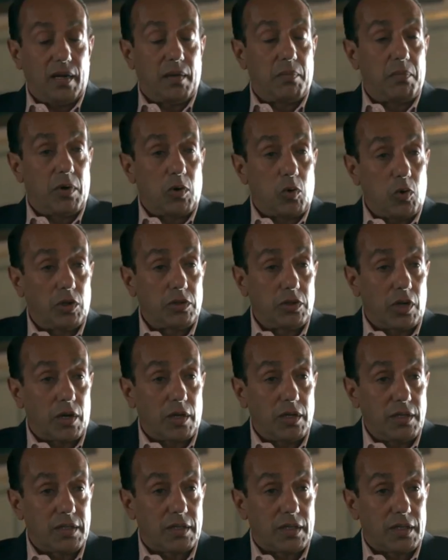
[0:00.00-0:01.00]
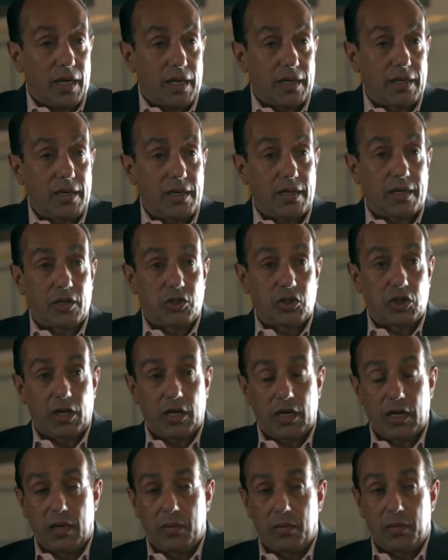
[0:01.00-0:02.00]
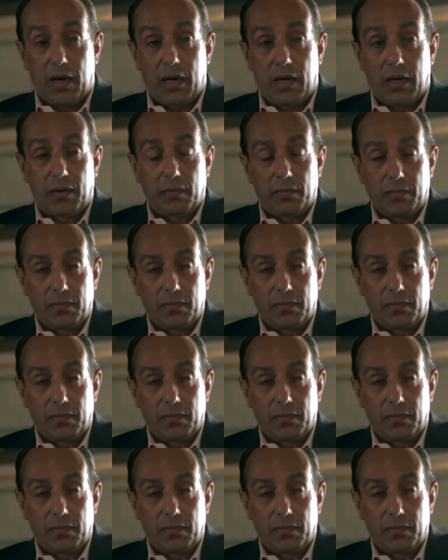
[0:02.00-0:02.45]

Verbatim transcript: لما روحنا رئيس التحرير اللي كانت شغاله معاه